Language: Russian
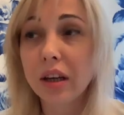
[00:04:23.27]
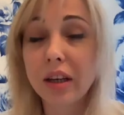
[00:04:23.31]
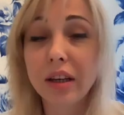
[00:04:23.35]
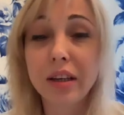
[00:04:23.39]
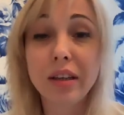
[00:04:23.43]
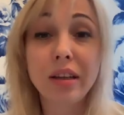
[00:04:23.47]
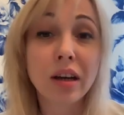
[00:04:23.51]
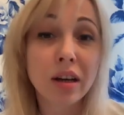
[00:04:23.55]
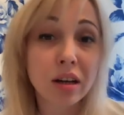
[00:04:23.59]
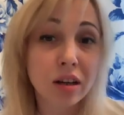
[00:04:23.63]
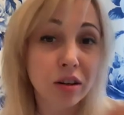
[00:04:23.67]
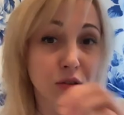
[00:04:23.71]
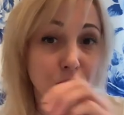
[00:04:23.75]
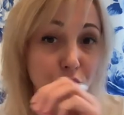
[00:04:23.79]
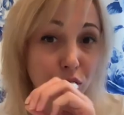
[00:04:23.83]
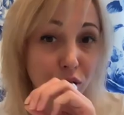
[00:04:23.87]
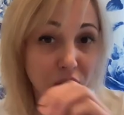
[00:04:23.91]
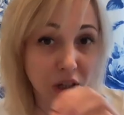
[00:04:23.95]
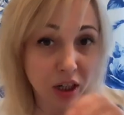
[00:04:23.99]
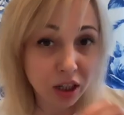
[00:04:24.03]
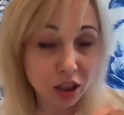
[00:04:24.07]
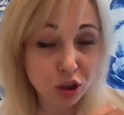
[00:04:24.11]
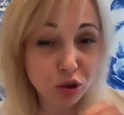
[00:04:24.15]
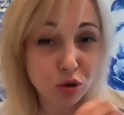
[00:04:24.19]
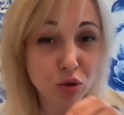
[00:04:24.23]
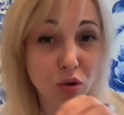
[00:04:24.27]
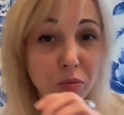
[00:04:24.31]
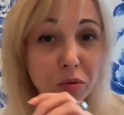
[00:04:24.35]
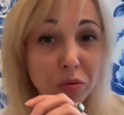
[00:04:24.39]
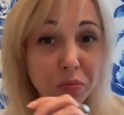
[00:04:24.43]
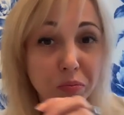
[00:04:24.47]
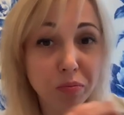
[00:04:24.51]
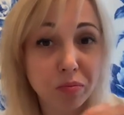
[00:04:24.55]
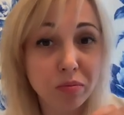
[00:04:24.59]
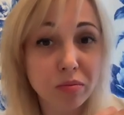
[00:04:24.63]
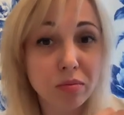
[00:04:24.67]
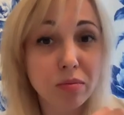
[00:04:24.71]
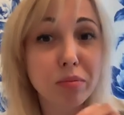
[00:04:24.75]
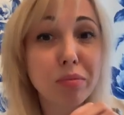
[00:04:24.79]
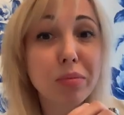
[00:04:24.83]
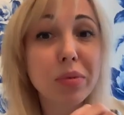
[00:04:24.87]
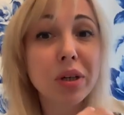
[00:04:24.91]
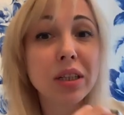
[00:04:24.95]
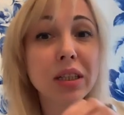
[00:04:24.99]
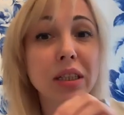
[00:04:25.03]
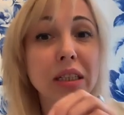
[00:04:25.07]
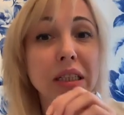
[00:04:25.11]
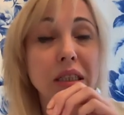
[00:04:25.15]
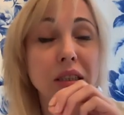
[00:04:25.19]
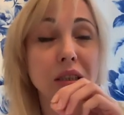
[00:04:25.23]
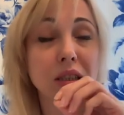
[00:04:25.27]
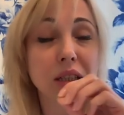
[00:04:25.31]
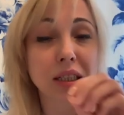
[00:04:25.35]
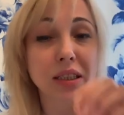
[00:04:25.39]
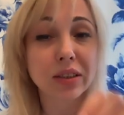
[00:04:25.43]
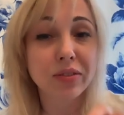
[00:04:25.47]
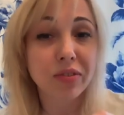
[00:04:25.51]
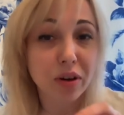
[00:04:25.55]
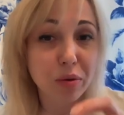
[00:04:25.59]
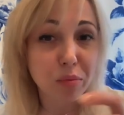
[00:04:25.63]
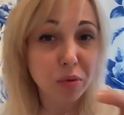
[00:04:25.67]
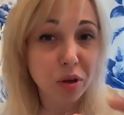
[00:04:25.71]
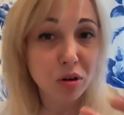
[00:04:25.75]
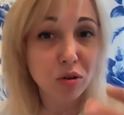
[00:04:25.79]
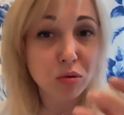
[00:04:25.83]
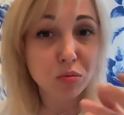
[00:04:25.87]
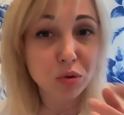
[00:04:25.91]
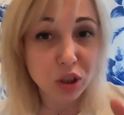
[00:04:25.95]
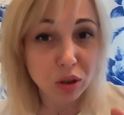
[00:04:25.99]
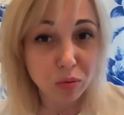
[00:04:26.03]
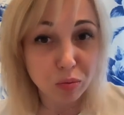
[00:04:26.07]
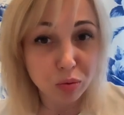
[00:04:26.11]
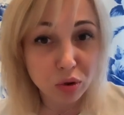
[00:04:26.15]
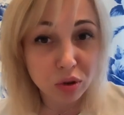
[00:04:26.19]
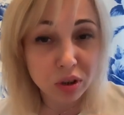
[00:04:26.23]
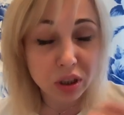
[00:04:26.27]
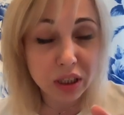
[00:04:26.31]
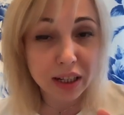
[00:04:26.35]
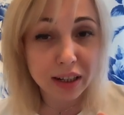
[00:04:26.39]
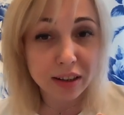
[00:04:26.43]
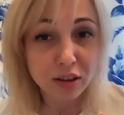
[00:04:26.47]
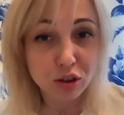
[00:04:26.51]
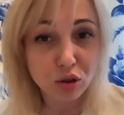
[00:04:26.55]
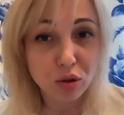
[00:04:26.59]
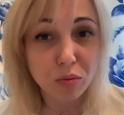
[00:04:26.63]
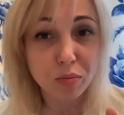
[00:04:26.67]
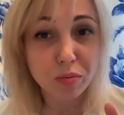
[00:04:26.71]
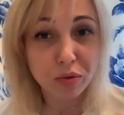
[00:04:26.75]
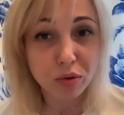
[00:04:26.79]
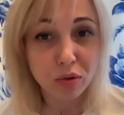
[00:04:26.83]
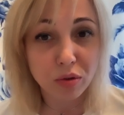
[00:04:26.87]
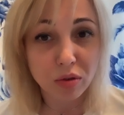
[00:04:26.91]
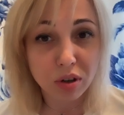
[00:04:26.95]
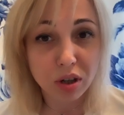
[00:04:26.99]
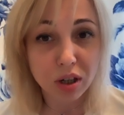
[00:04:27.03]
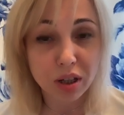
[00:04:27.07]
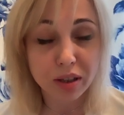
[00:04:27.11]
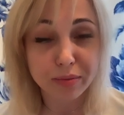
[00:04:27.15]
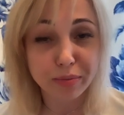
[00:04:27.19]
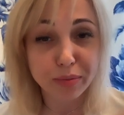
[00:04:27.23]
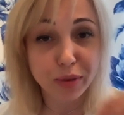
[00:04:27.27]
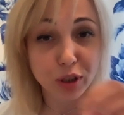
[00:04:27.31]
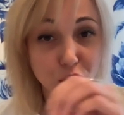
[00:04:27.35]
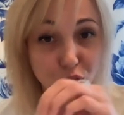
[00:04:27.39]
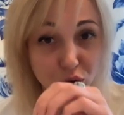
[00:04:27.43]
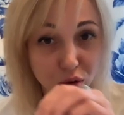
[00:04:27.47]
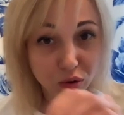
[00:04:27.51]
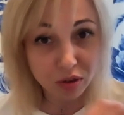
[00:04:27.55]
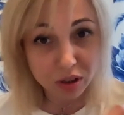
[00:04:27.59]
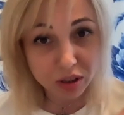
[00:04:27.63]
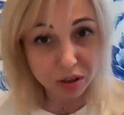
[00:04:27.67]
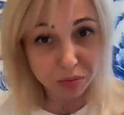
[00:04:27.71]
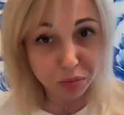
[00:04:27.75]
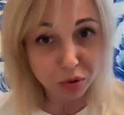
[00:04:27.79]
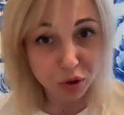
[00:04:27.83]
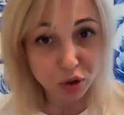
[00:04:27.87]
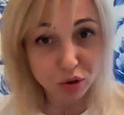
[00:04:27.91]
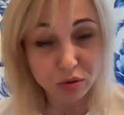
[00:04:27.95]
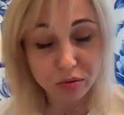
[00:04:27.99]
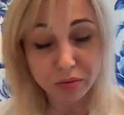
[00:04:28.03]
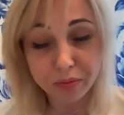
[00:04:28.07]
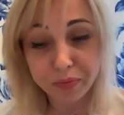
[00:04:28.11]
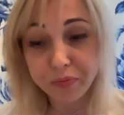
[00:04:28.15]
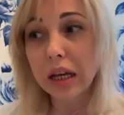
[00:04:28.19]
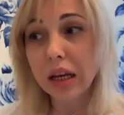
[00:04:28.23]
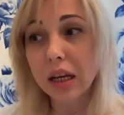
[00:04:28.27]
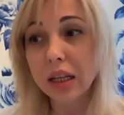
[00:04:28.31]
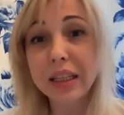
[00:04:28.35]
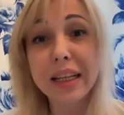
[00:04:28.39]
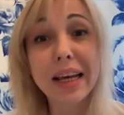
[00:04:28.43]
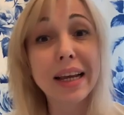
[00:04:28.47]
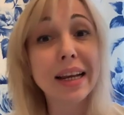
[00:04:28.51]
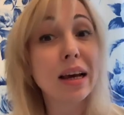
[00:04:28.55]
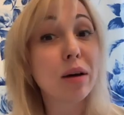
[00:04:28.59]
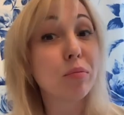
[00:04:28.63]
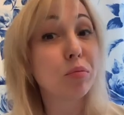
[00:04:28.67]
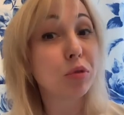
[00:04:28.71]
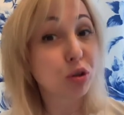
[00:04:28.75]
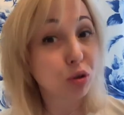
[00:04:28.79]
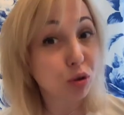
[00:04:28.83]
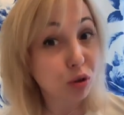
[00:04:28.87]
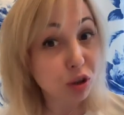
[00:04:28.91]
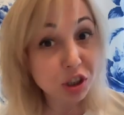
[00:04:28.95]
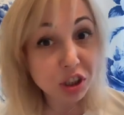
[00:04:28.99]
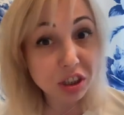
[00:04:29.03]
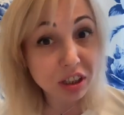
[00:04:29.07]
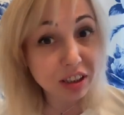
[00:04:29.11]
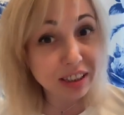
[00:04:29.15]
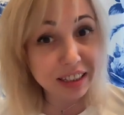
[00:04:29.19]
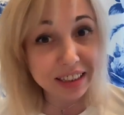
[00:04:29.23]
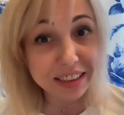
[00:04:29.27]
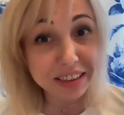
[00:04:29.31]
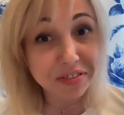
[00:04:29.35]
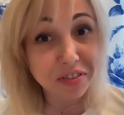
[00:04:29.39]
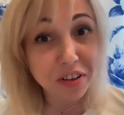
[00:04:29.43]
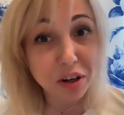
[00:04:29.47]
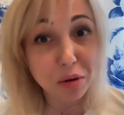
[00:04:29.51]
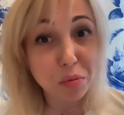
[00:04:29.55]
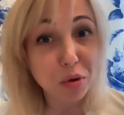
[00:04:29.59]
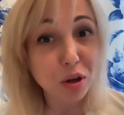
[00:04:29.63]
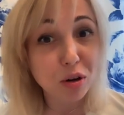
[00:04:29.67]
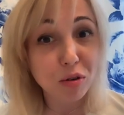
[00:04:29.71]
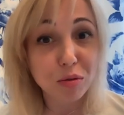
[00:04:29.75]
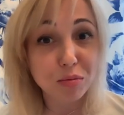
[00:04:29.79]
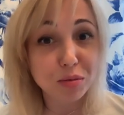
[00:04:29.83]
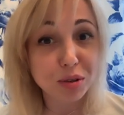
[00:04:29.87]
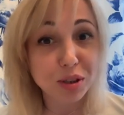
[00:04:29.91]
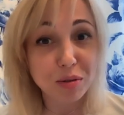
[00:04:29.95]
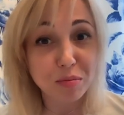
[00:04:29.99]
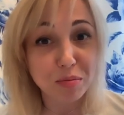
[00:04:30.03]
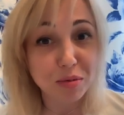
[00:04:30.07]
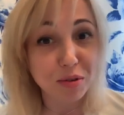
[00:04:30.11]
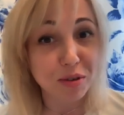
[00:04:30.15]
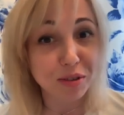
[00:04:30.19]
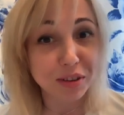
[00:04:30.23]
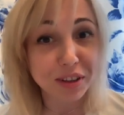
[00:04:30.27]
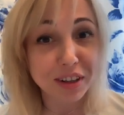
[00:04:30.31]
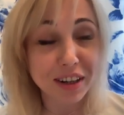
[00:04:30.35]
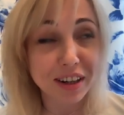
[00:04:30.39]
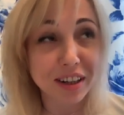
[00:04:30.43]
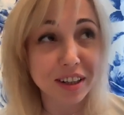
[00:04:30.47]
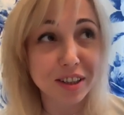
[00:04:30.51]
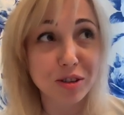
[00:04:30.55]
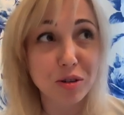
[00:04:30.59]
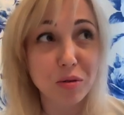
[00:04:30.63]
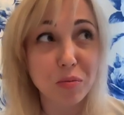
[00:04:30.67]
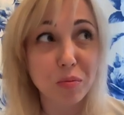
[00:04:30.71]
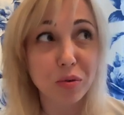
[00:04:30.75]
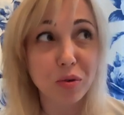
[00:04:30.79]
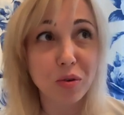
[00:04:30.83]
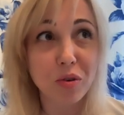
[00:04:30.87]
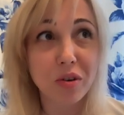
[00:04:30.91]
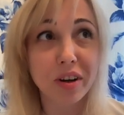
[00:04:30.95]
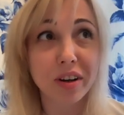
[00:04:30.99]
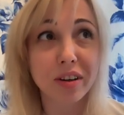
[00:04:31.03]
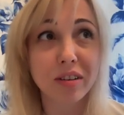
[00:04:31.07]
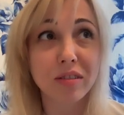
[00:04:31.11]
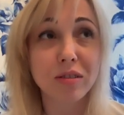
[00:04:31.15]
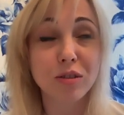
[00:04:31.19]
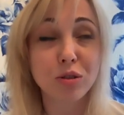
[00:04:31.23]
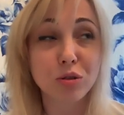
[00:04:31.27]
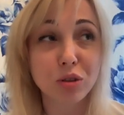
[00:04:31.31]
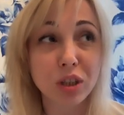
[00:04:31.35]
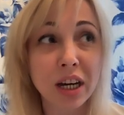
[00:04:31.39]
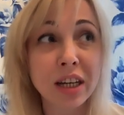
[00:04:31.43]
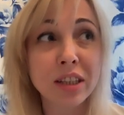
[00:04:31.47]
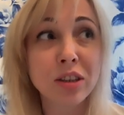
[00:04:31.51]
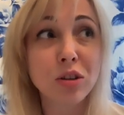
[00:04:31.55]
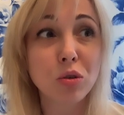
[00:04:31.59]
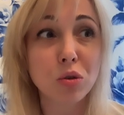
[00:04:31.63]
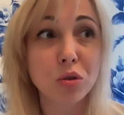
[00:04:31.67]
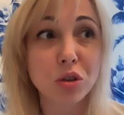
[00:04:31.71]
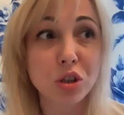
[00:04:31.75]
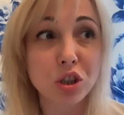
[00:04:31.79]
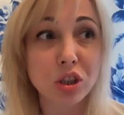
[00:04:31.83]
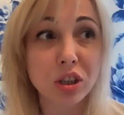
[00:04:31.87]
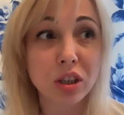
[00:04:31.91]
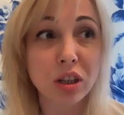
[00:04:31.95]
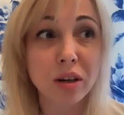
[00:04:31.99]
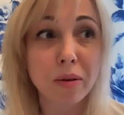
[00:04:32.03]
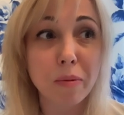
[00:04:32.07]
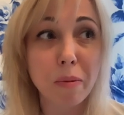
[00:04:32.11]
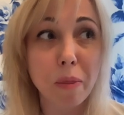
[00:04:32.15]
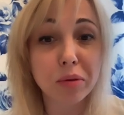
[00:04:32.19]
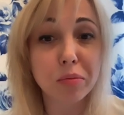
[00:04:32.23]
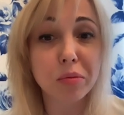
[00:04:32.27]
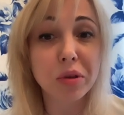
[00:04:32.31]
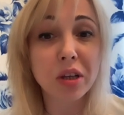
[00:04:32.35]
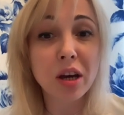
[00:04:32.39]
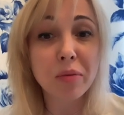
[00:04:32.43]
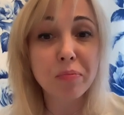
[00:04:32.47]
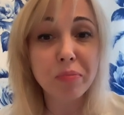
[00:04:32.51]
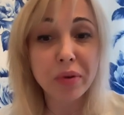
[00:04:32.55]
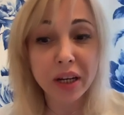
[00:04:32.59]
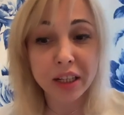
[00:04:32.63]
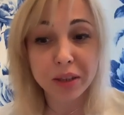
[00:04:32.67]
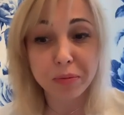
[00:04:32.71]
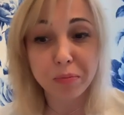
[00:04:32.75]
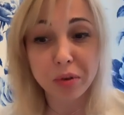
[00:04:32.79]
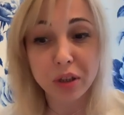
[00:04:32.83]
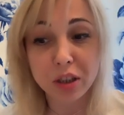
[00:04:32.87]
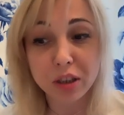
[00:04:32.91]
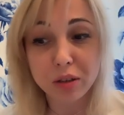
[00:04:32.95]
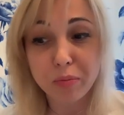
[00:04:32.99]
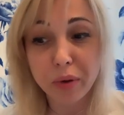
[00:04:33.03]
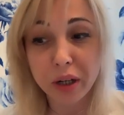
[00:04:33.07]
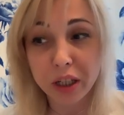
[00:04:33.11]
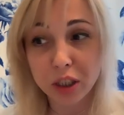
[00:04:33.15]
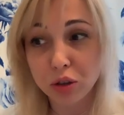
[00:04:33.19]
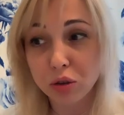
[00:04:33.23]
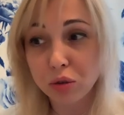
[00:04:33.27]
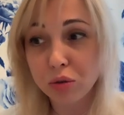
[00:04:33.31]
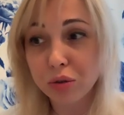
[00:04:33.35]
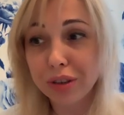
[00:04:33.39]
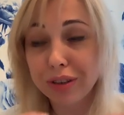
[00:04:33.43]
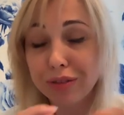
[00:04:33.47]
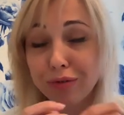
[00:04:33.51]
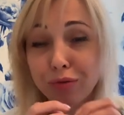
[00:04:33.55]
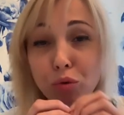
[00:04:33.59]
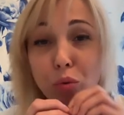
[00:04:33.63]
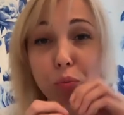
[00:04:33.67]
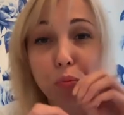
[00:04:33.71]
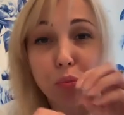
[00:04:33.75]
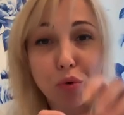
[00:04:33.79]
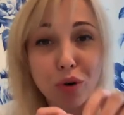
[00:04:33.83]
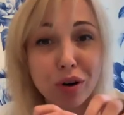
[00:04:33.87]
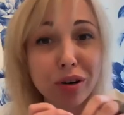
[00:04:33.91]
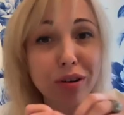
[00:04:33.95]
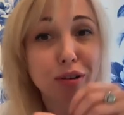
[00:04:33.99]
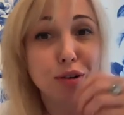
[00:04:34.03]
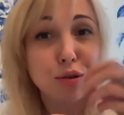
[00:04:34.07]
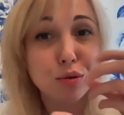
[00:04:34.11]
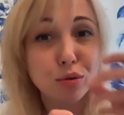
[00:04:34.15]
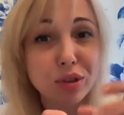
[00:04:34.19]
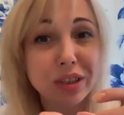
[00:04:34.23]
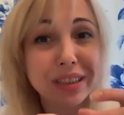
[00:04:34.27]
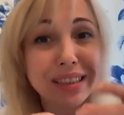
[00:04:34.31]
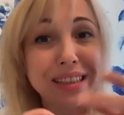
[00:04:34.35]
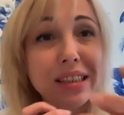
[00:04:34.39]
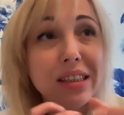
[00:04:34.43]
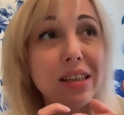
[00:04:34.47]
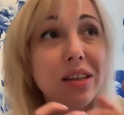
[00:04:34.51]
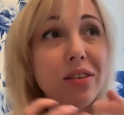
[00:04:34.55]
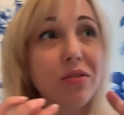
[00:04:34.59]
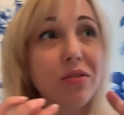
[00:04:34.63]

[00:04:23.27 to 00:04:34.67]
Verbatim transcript: Я говорю, хорошо, мы, мы трансформируем шаблон хорошо-плохо. Еще раз пишу. Нелли, а мы точно трансформируем шаблон хорошо-плохо? Я говорю, да, точно. Меня опять переспрашивают. То есть в упор люди не